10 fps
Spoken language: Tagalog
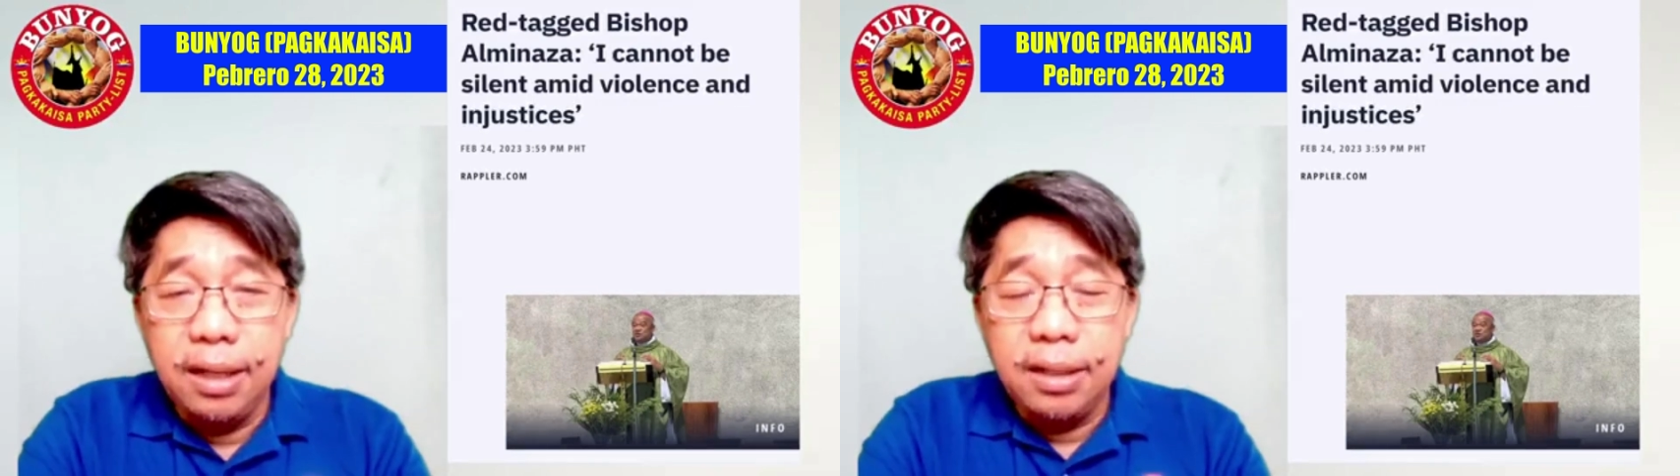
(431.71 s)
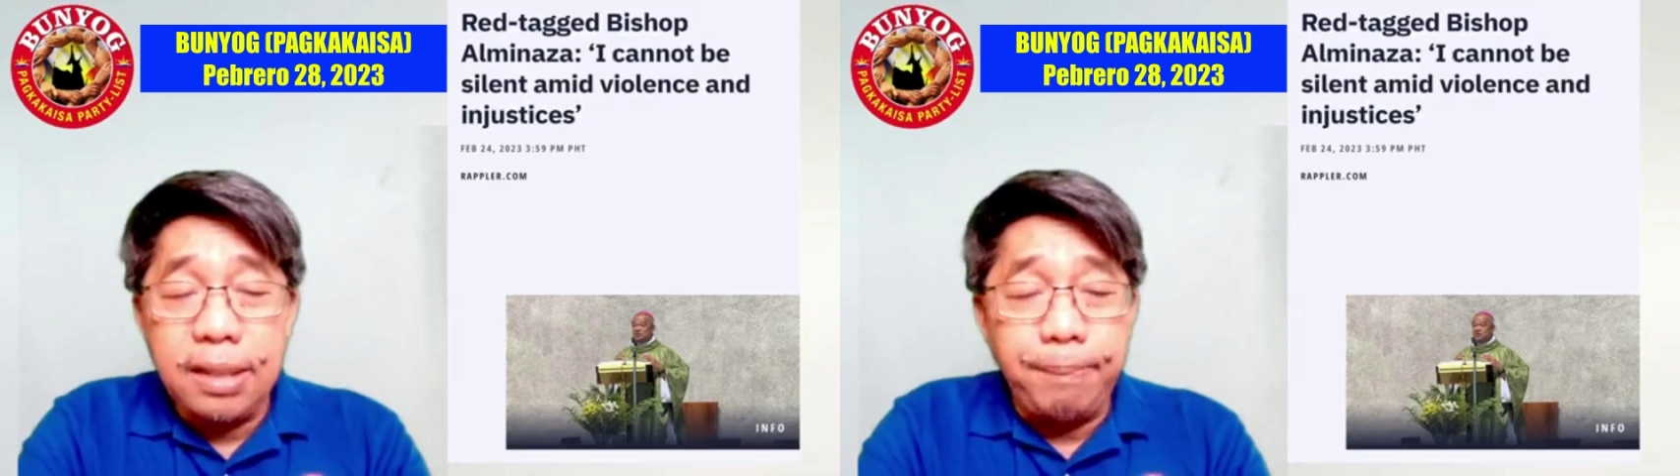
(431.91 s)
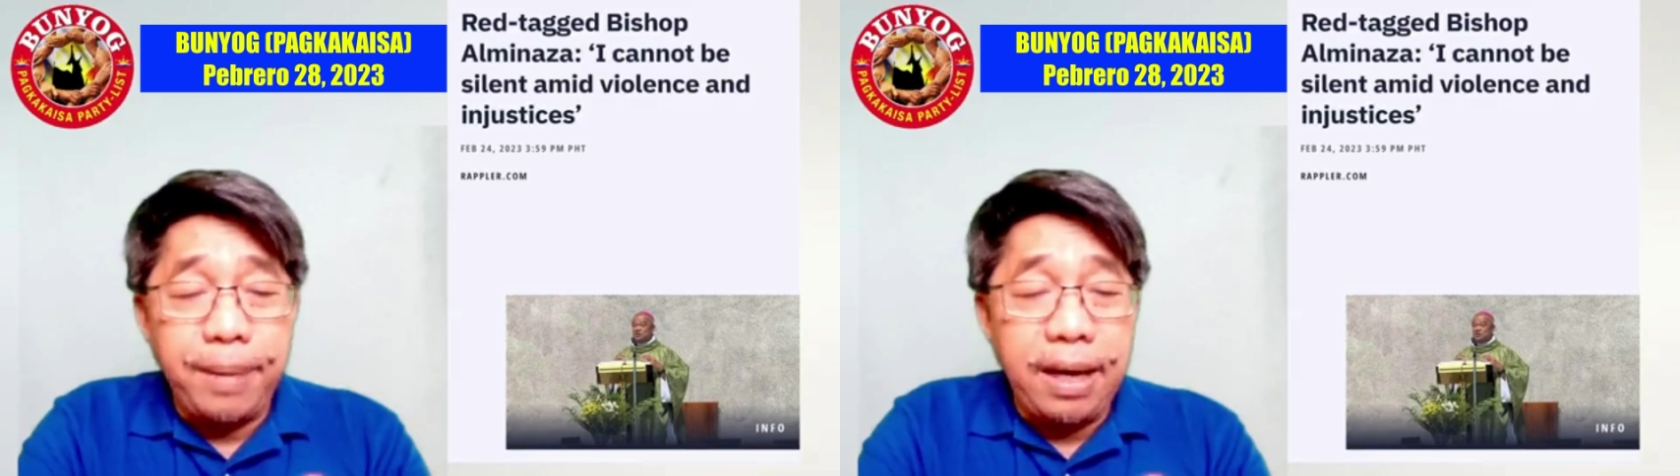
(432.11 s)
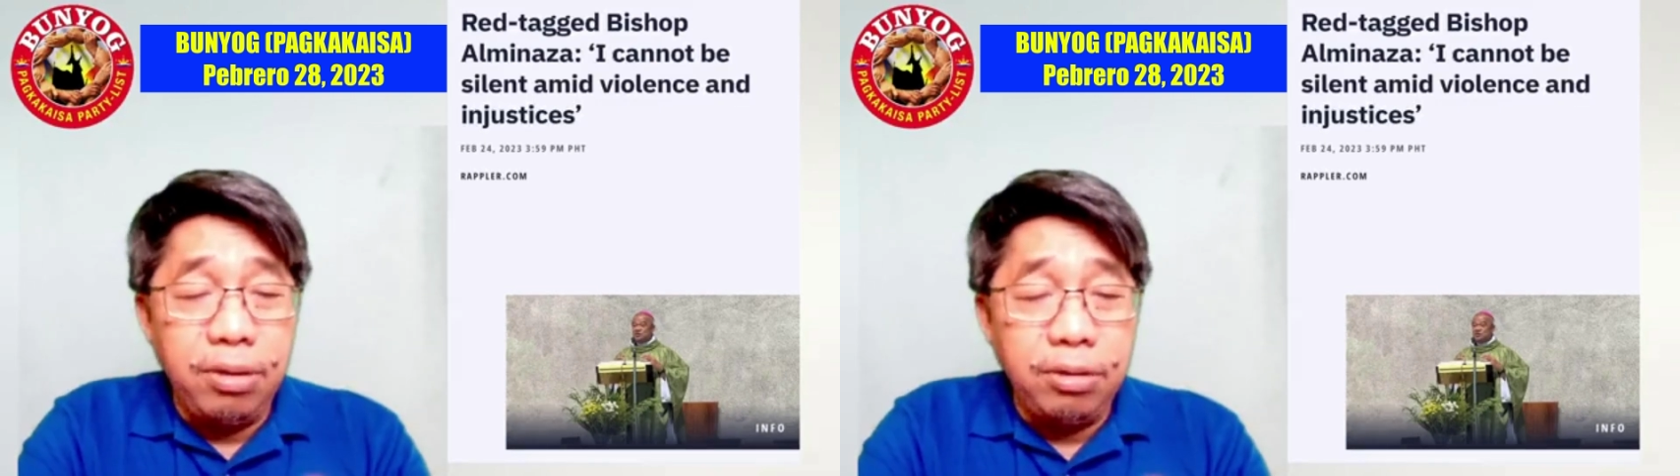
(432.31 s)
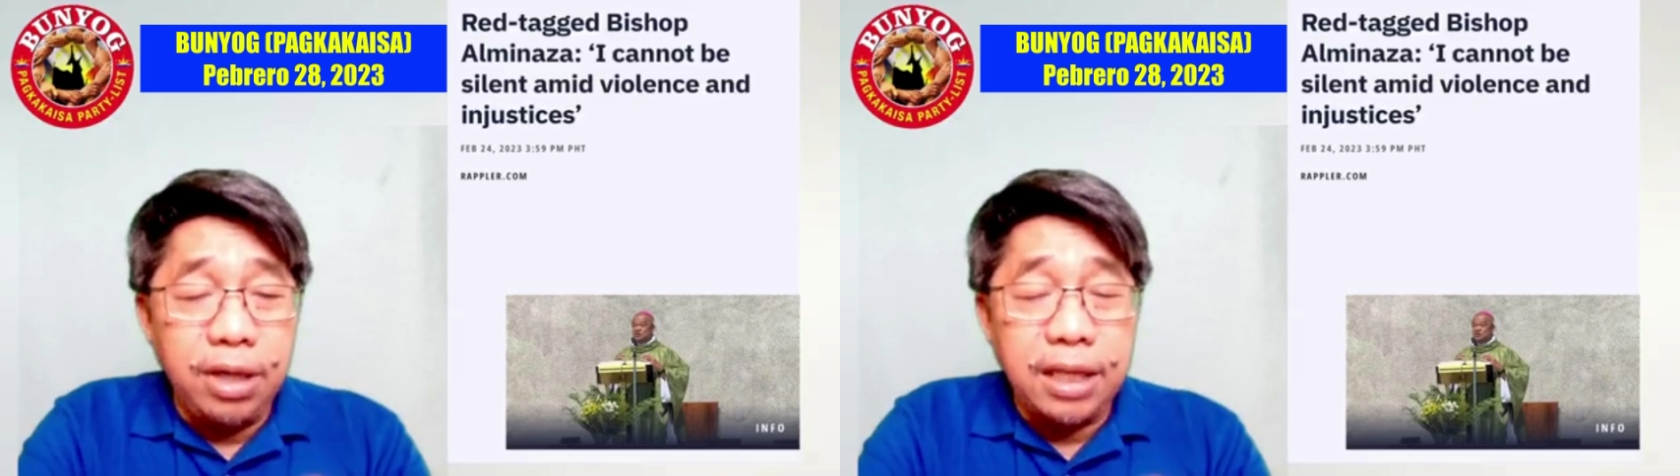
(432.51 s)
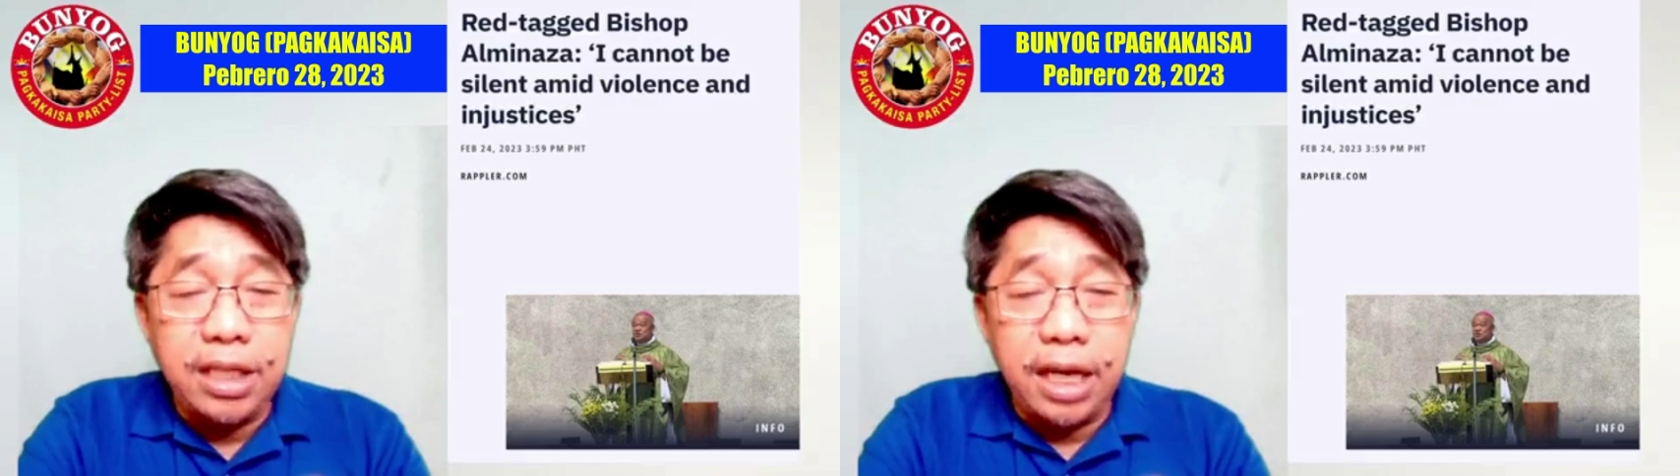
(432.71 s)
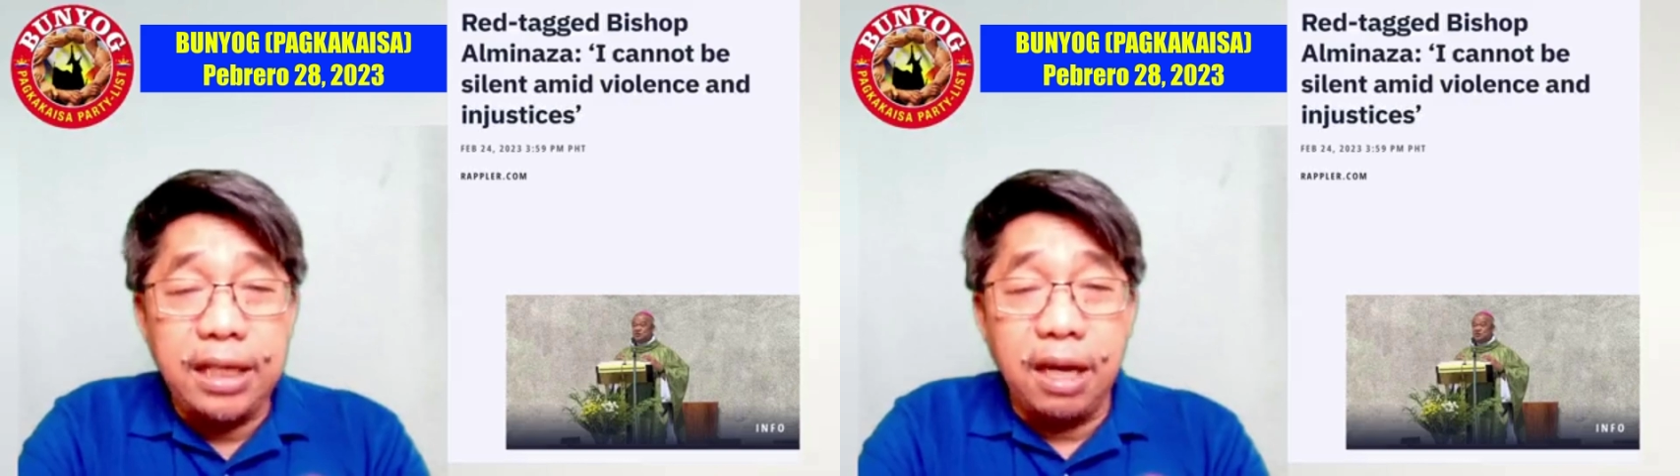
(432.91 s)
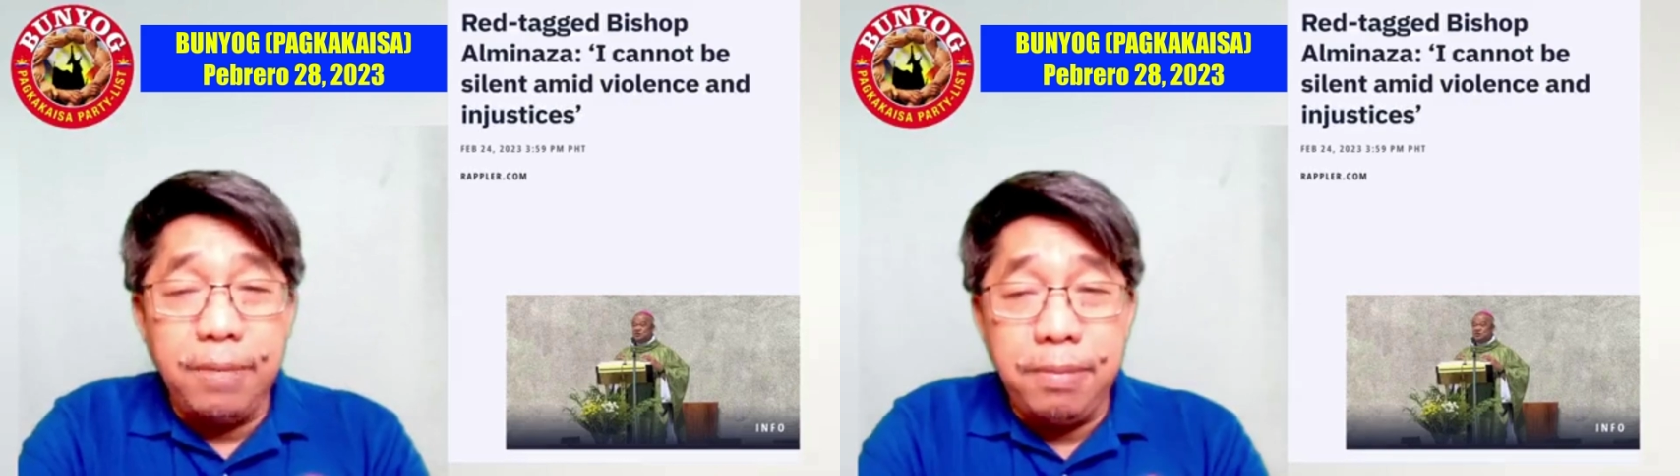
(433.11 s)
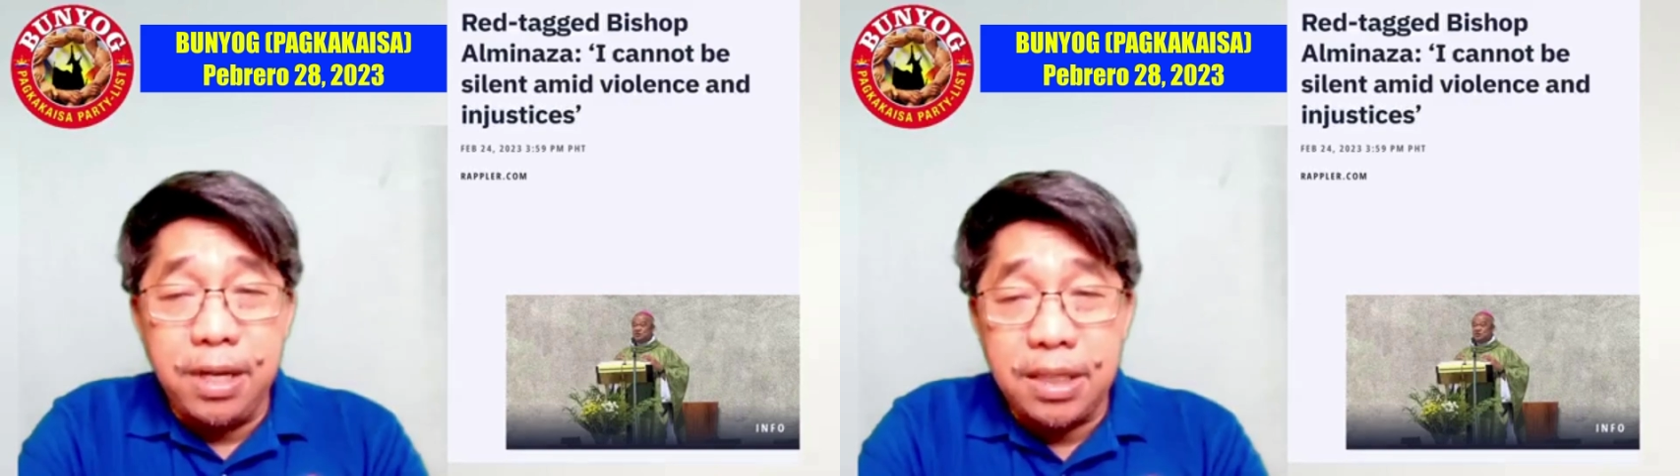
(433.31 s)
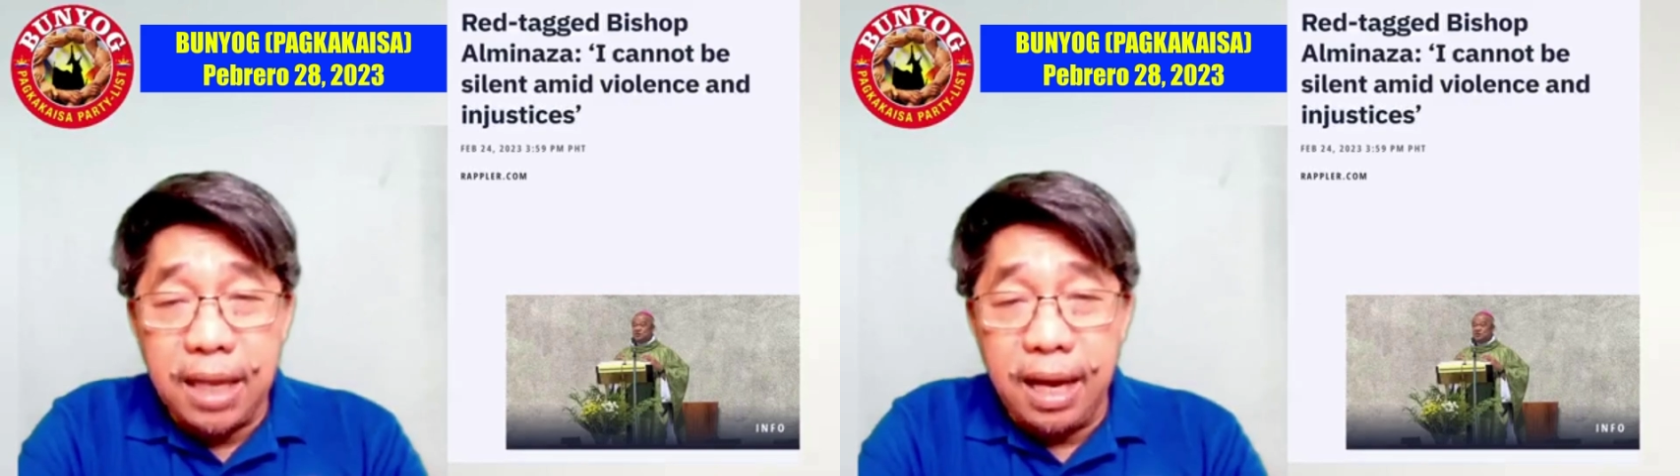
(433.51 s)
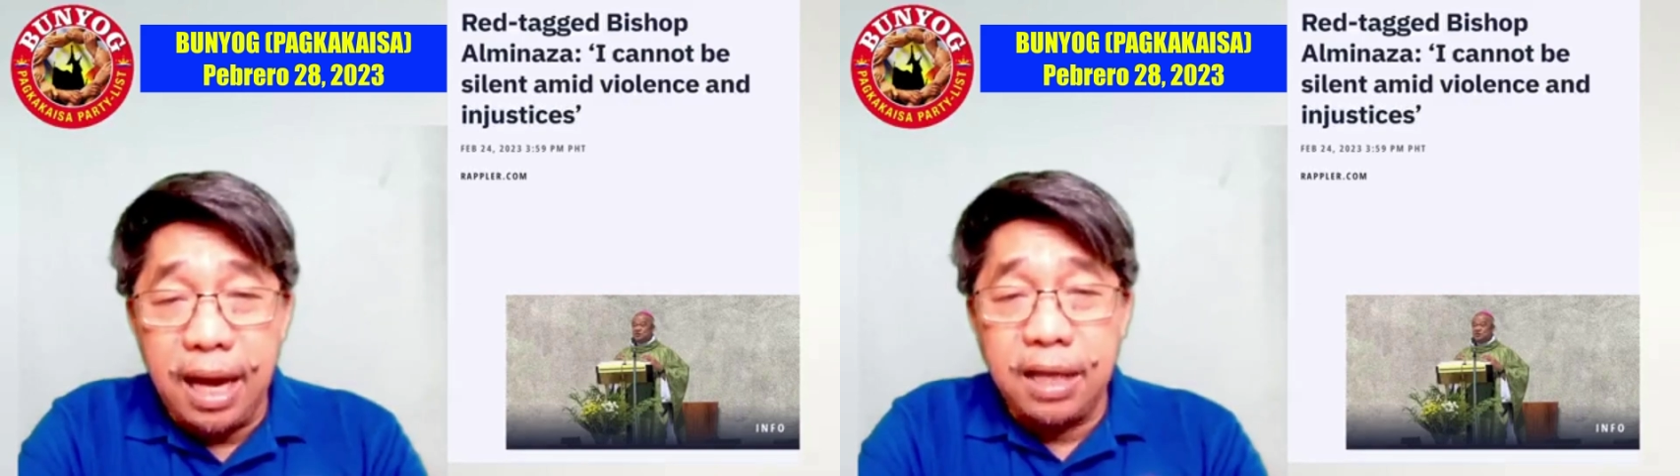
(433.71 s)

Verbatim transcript: sa panahon na siya ay nagmimisa.